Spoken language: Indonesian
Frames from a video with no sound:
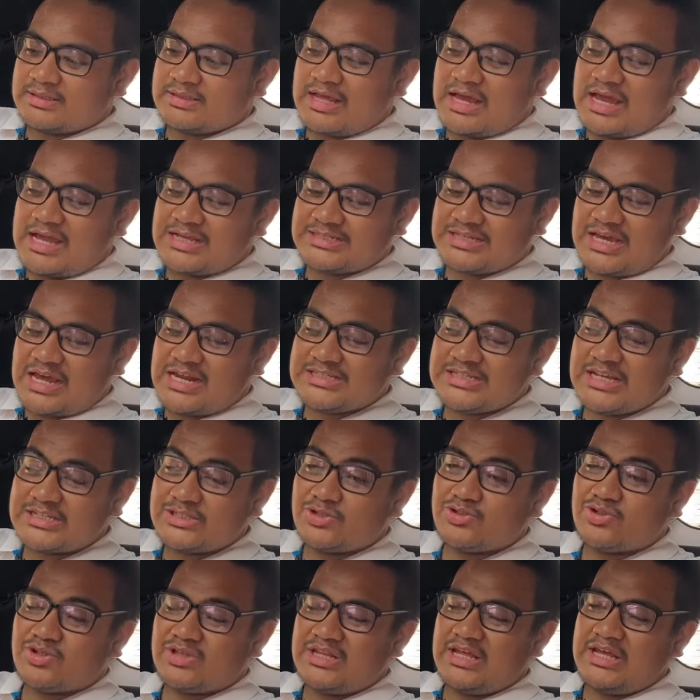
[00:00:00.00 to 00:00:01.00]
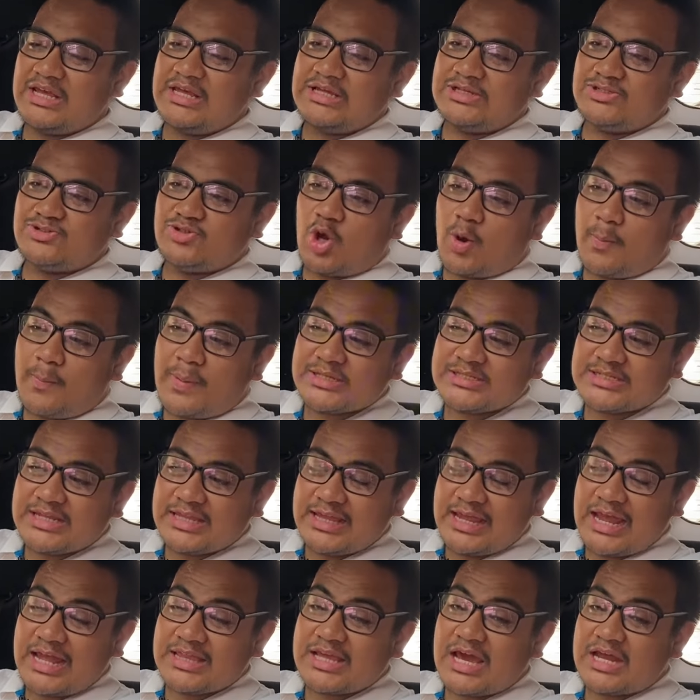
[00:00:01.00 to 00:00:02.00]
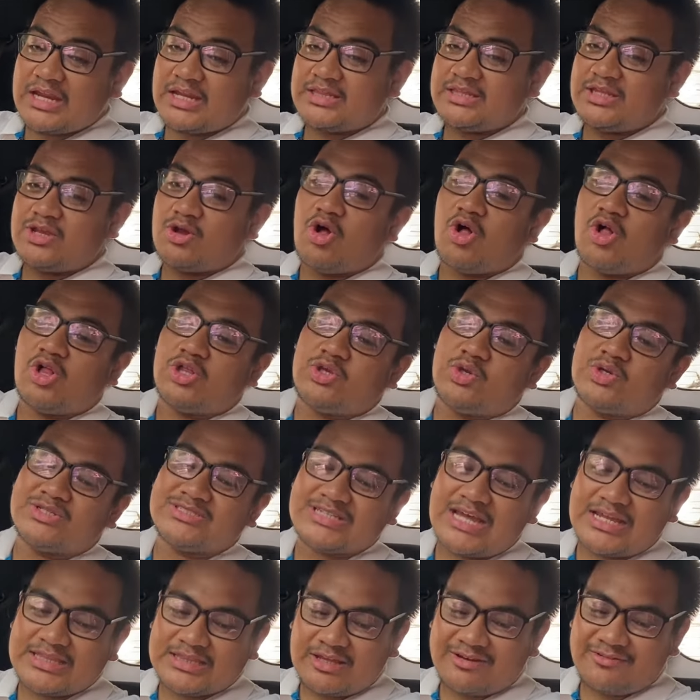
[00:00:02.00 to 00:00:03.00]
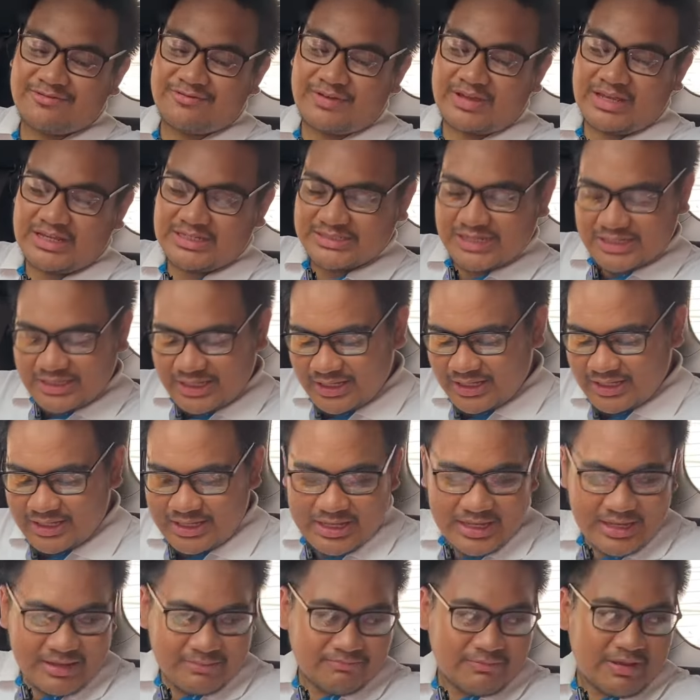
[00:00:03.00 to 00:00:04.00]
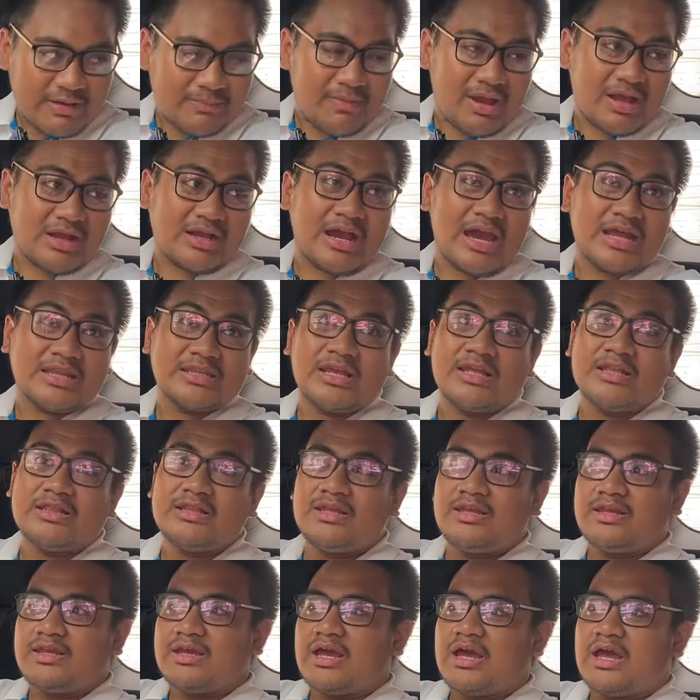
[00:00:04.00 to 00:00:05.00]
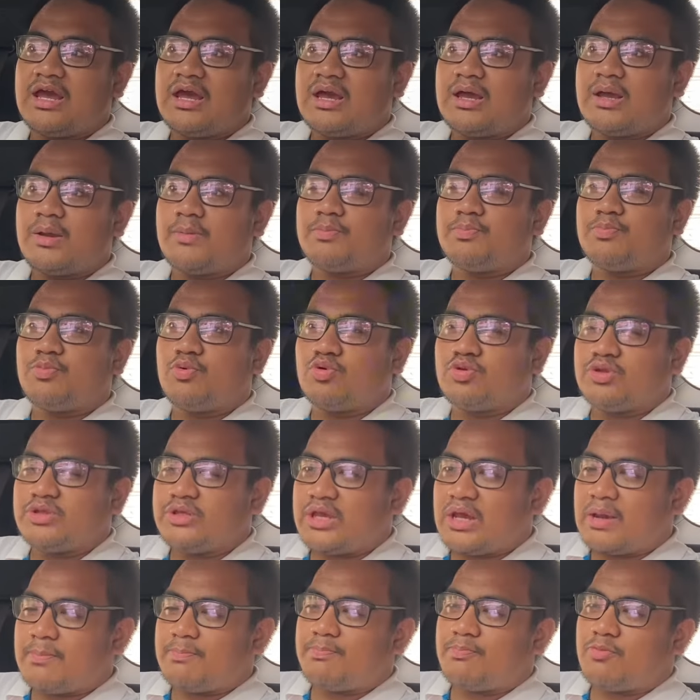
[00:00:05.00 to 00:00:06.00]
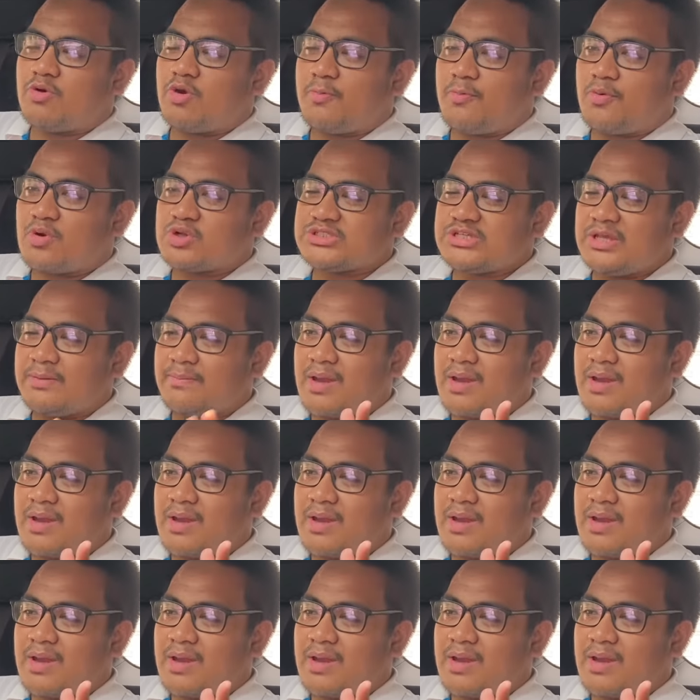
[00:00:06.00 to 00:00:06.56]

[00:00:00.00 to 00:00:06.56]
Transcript: Nah, sekarang saya duduk di jok baris ketiga dari T All New Santa Fe. Jadi, memang karena dia punya proporsi